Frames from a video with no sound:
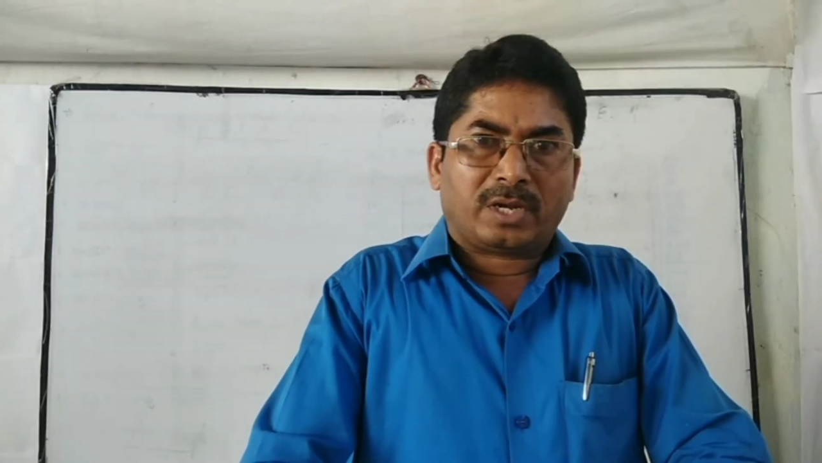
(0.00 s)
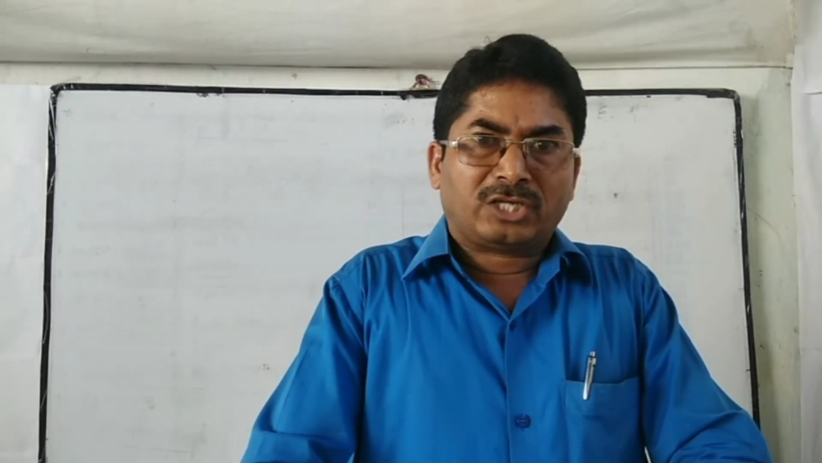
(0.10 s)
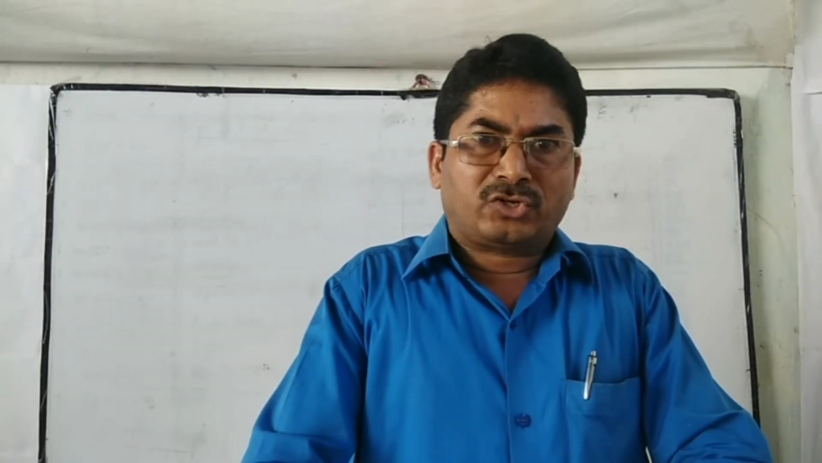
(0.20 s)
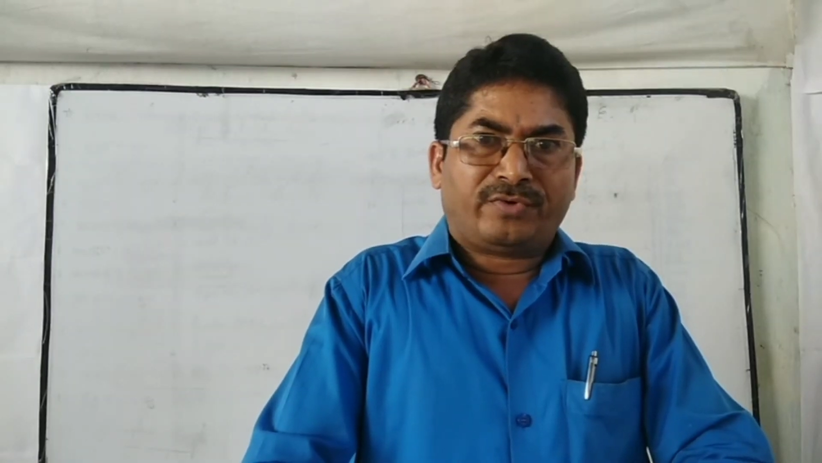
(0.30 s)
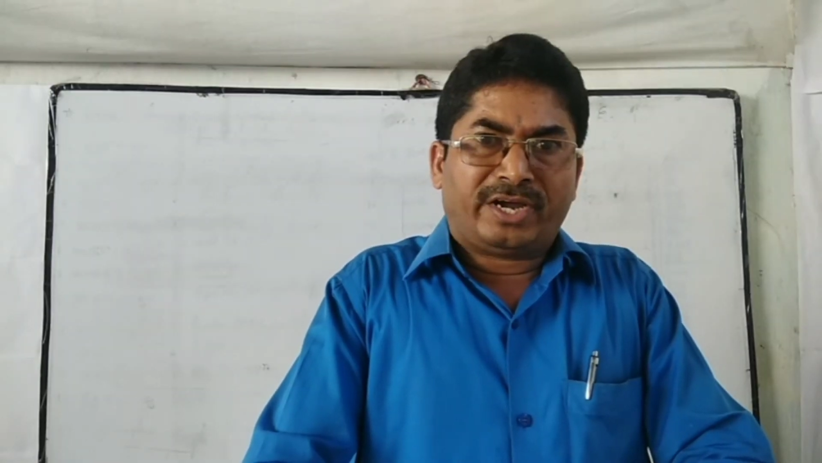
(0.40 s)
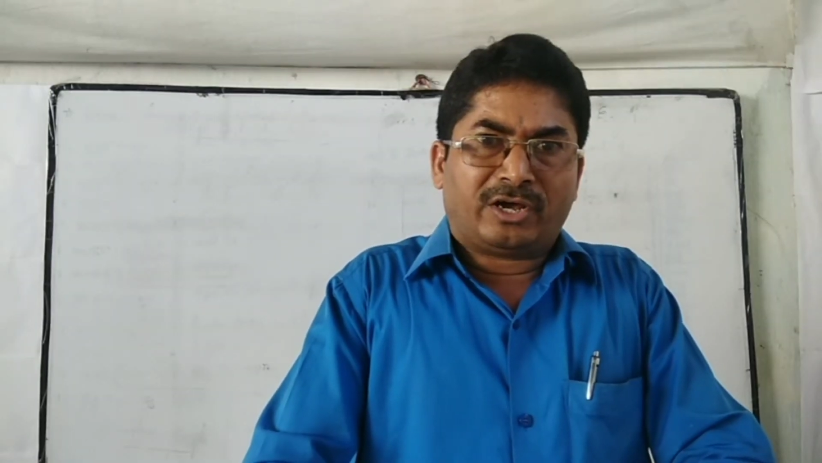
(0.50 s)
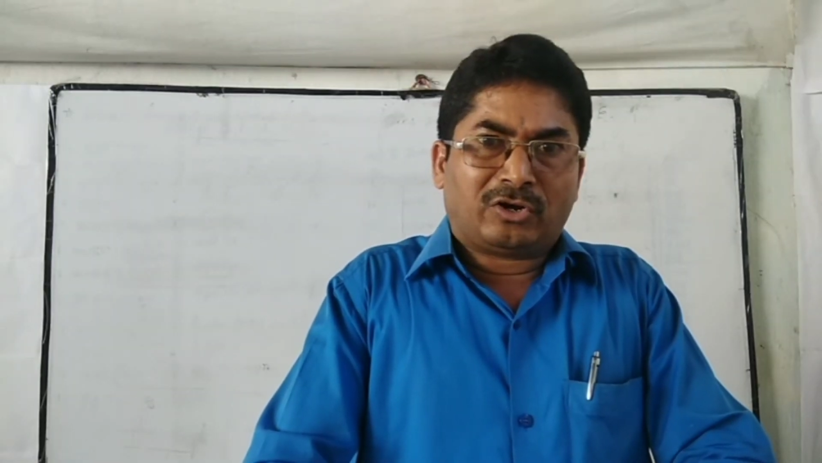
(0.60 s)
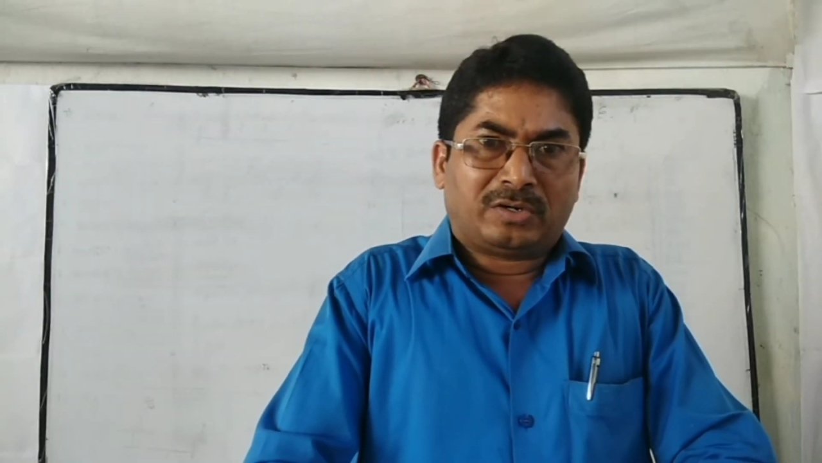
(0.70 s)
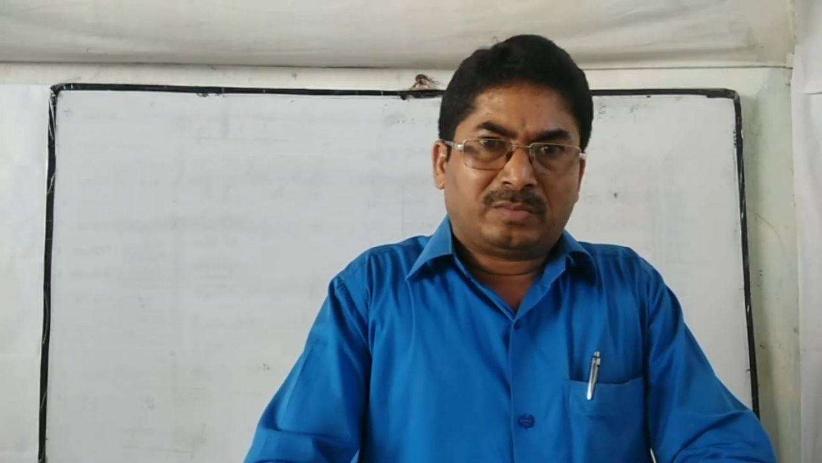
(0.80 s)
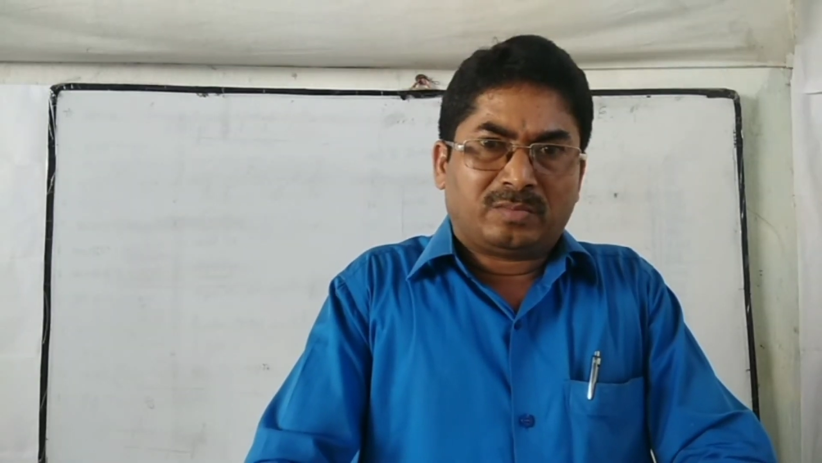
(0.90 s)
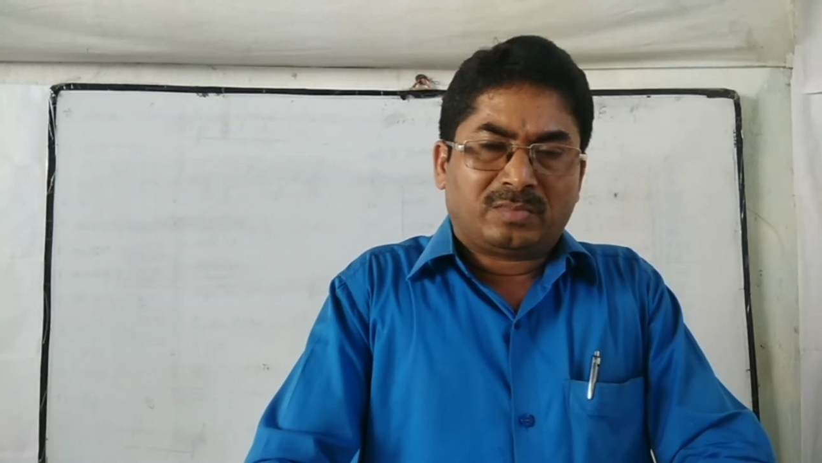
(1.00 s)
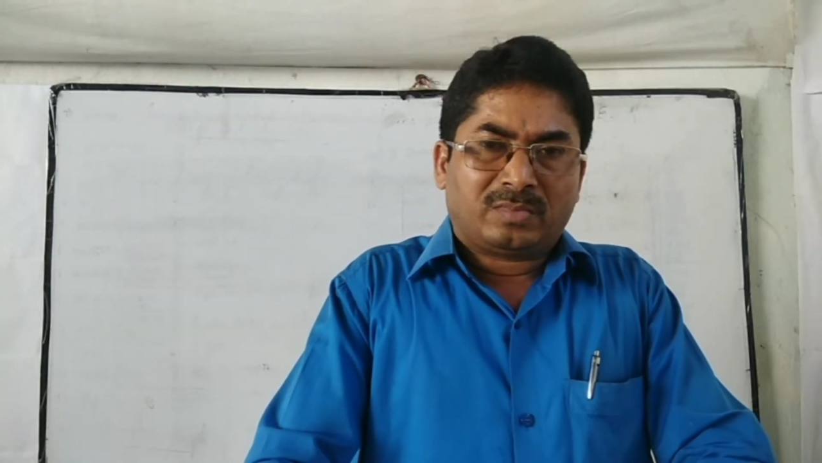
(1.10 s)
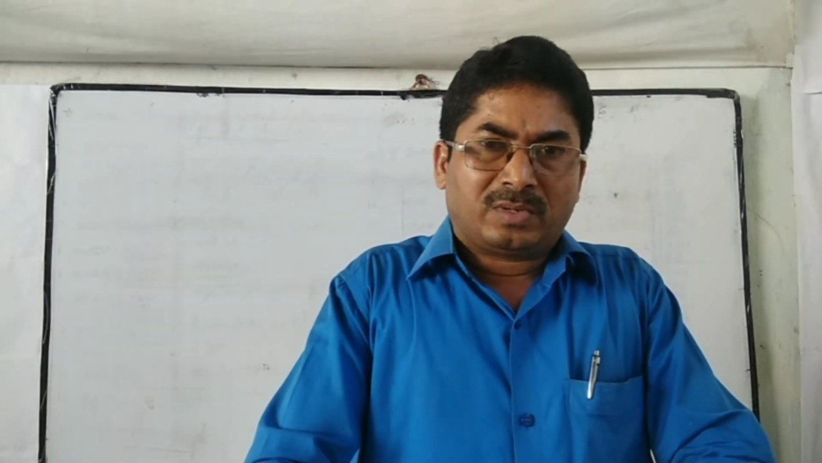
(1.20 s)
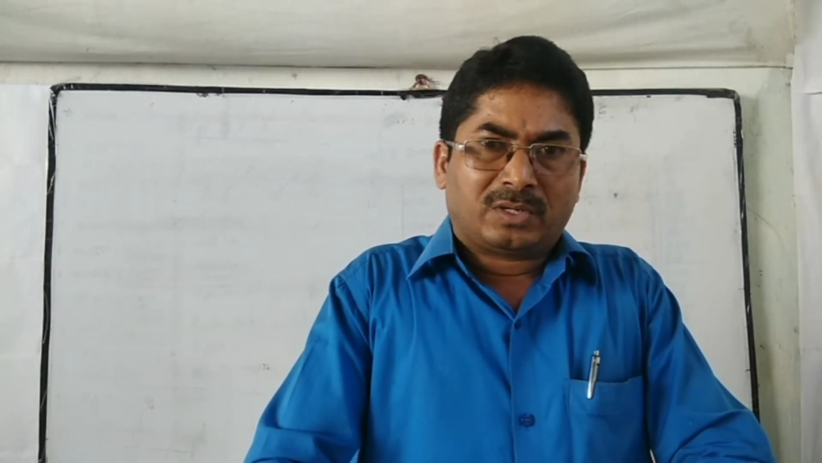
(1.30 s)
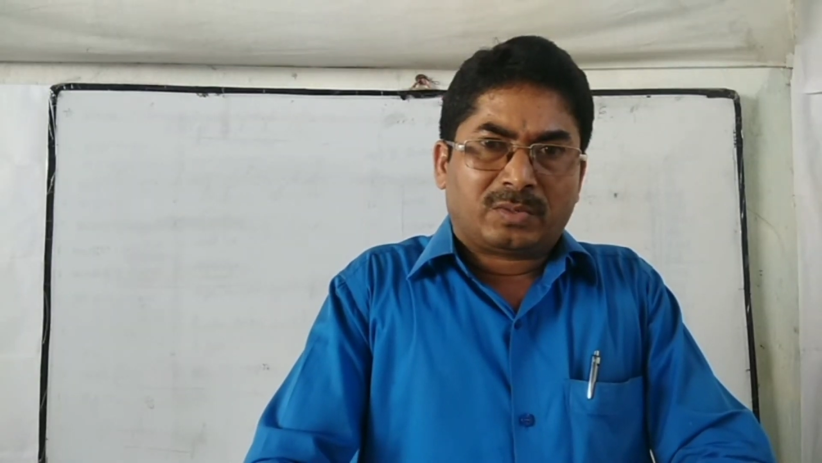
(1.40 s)
నెక్స్ట్ వీడియోలో
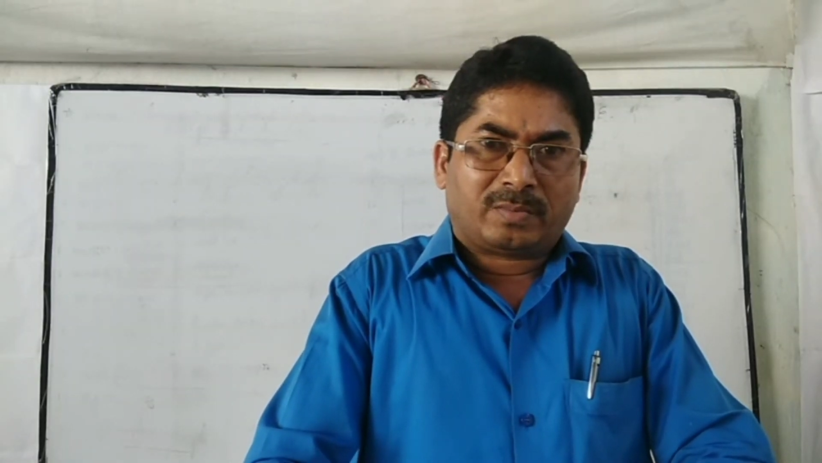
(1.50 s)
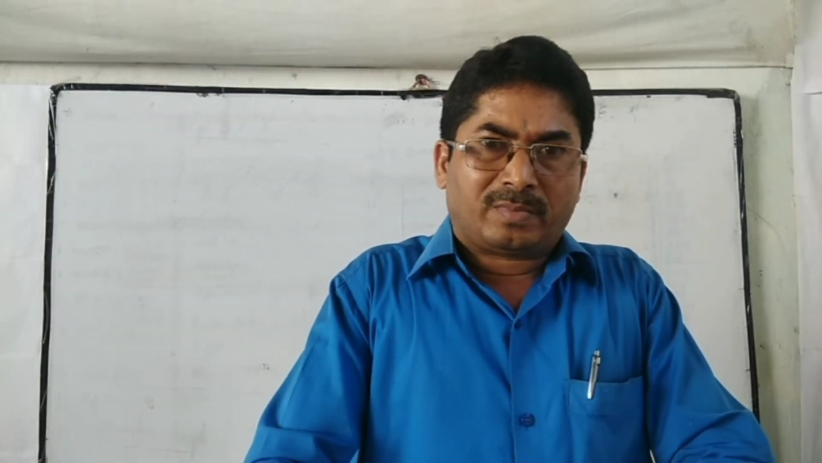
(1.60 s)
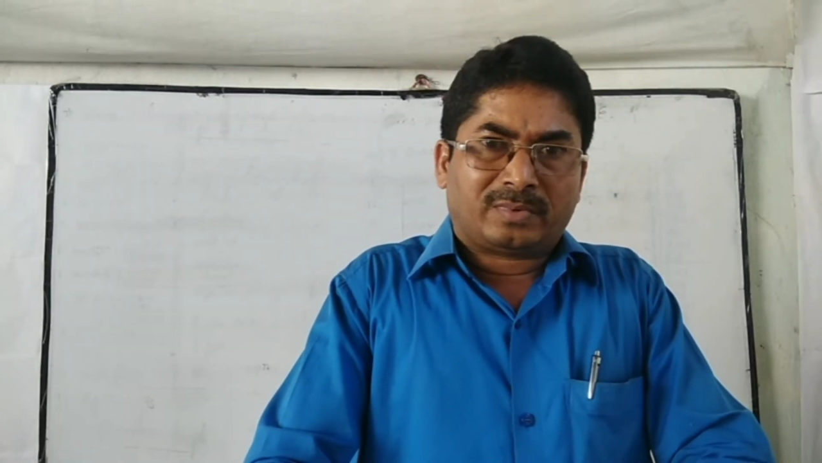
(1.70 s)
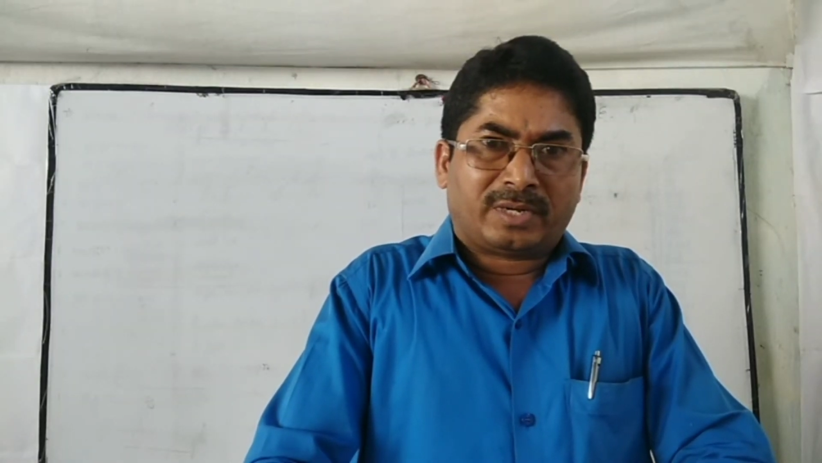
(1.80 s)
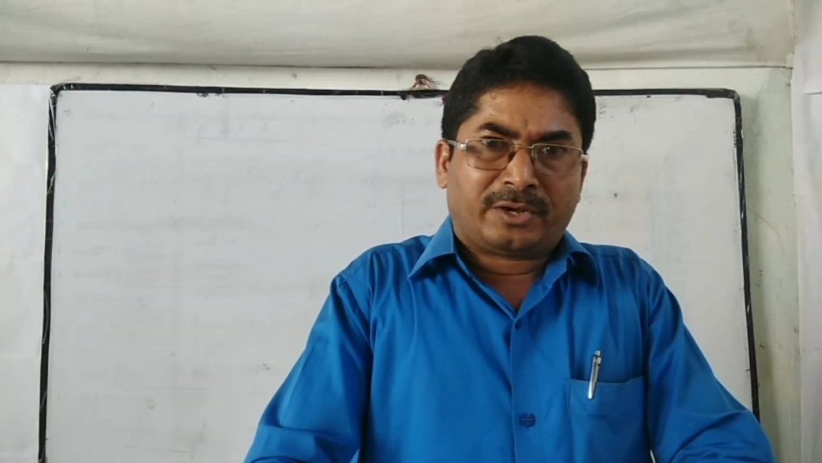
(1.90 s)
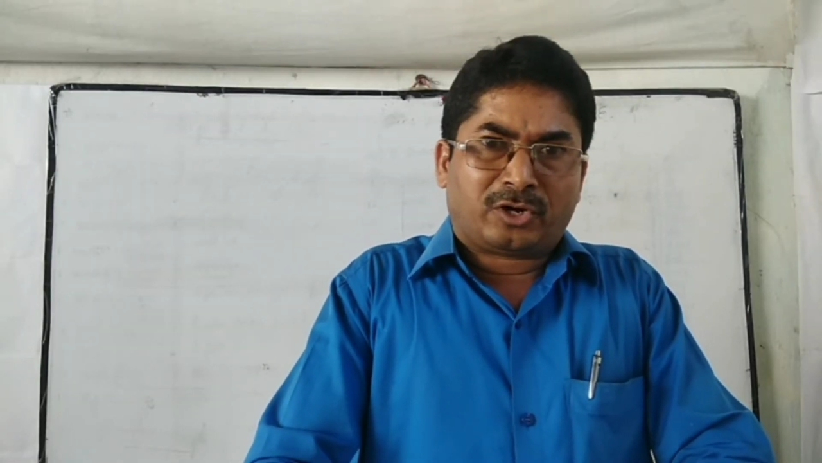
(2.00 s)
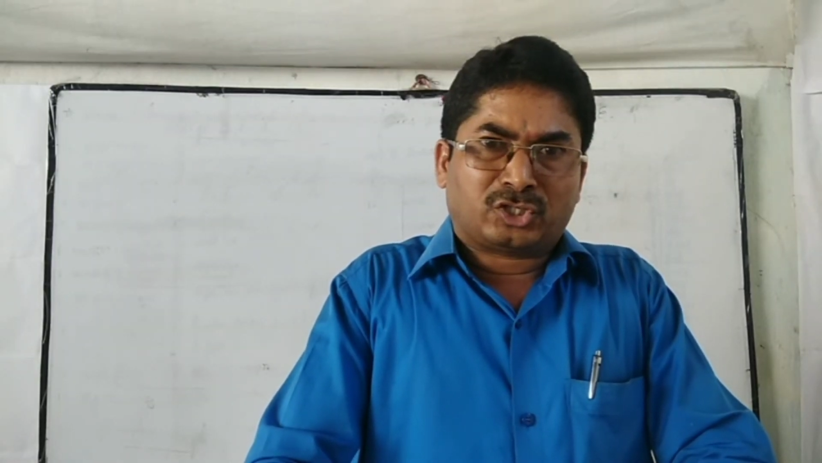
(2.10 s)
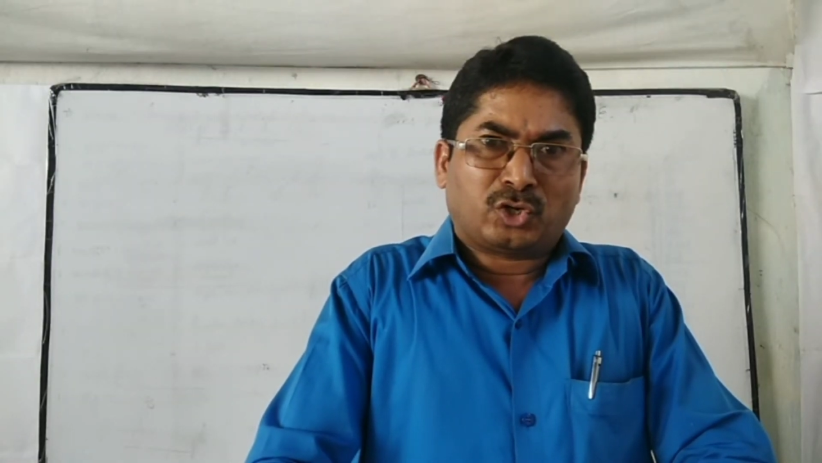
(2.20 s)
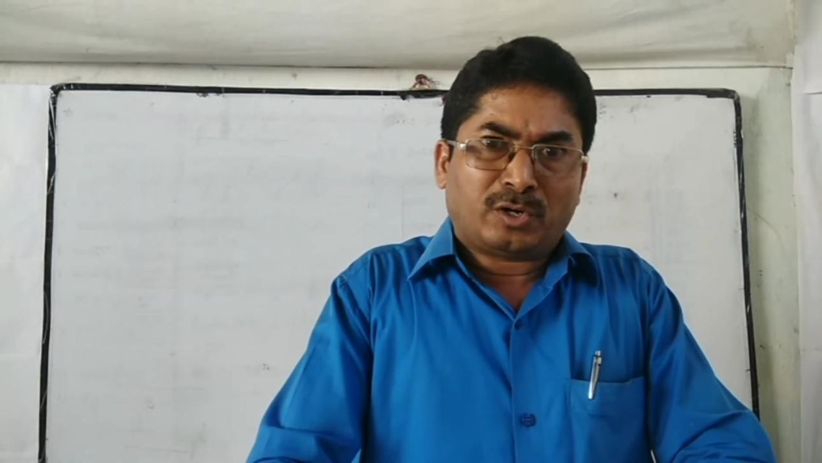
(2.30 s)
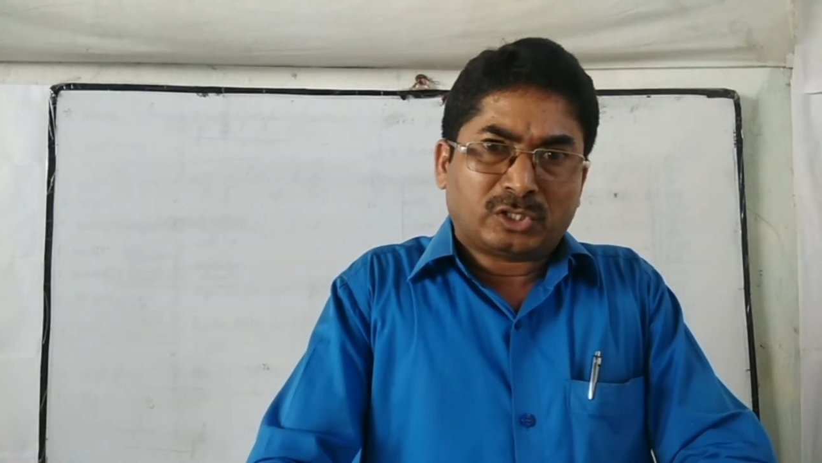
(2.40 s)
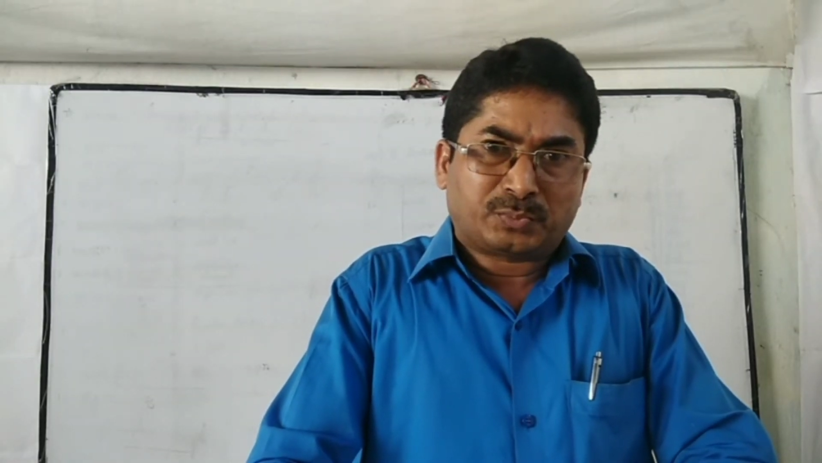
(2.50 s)
నా యొక్క సో